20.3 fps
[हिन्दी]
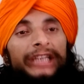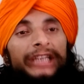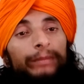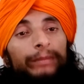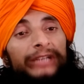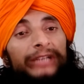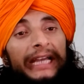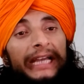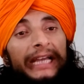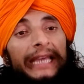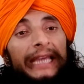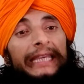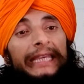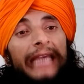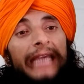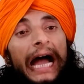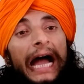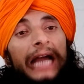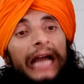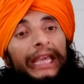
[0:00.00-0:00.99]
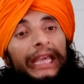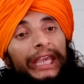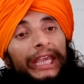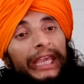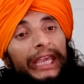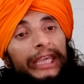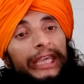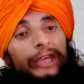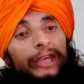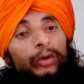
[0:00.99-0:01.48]
सब जगह की आग
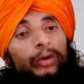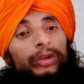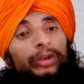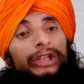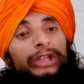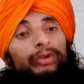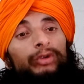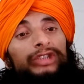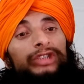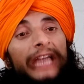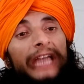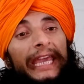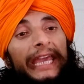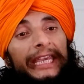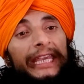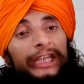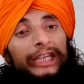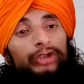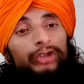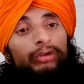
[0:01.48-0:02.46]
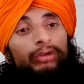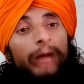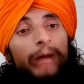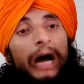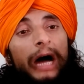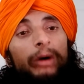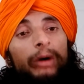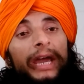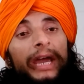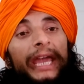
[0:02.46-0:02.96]
एक ही होती है उसका एक ही
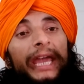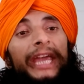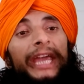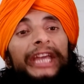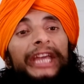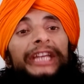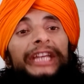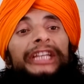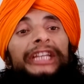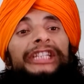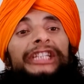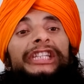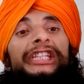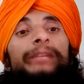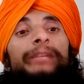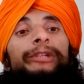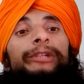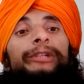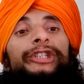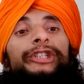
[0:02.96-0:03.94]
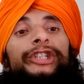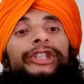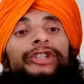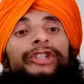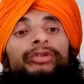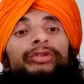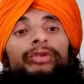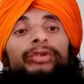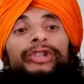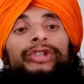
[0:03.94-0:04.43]
स्वभाव है किसी भी
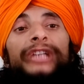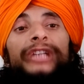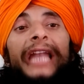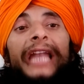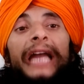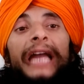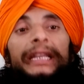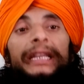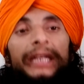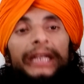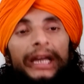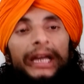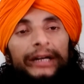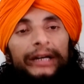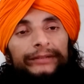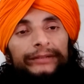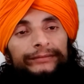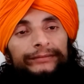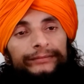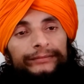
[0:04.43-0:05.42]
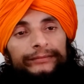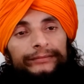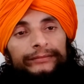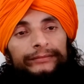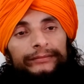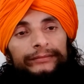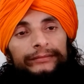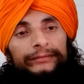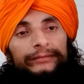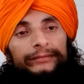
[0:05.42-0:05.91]
चीज को जला देना
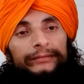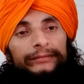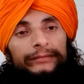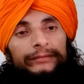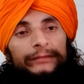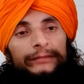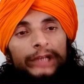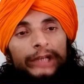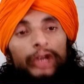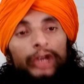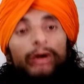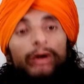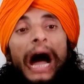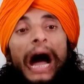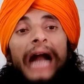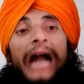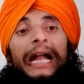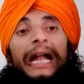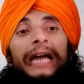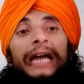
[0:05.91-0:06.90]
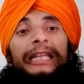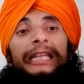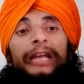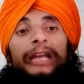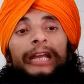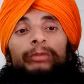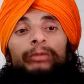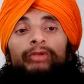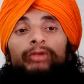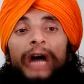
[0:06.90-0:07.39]
तो आग का
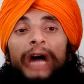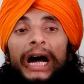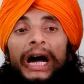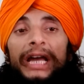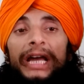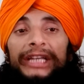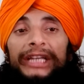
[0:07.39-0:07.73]
धर्म हुआ